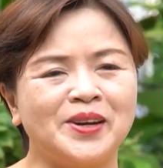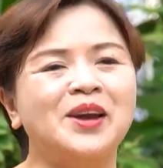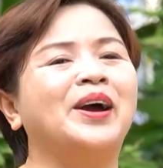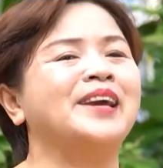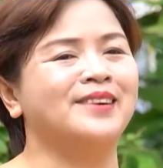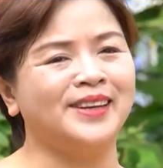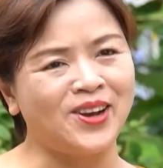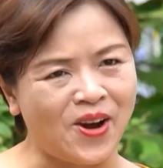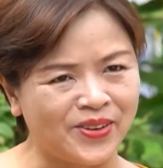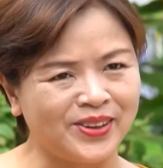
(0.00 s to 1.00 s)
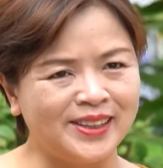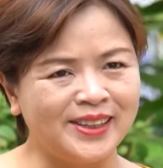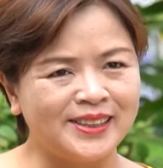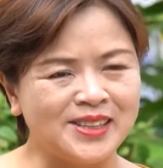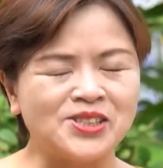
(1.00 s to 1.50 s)
đều ảnh hưởng đến con.
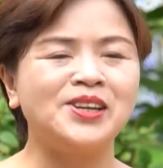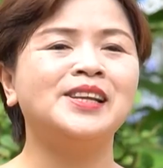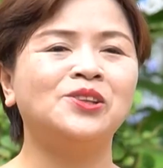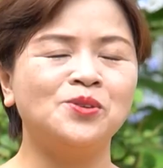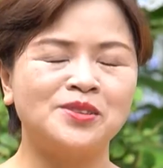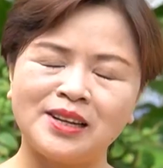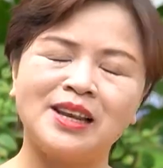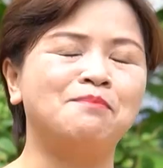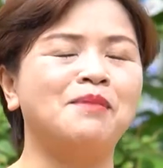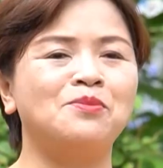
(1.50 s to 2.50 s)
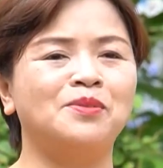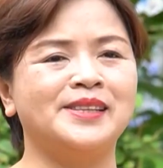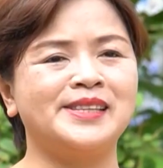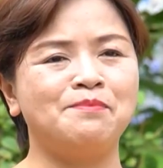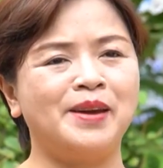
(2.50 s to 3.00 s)
Thì cho nên tôi rất là mong là
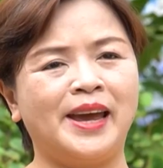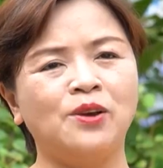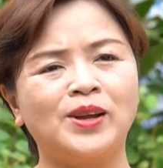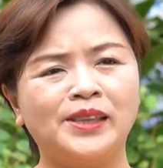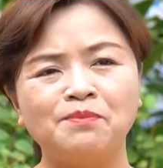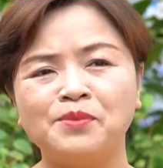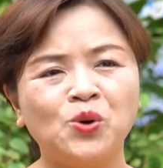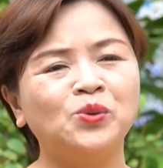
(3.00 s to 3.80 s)
cha mẹ hãy quan tâm,